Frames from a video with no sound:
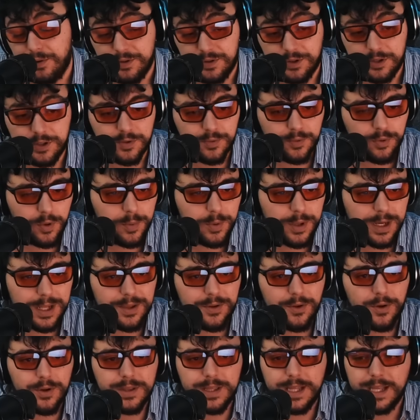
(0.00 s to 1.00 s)
non so se un uomo o una
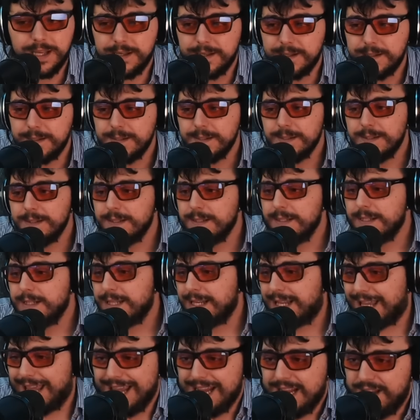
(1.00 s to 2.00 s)
donna,
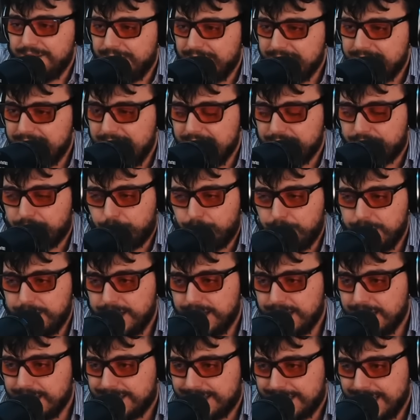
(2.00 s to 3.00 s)
che gli va dietro. Quindi nel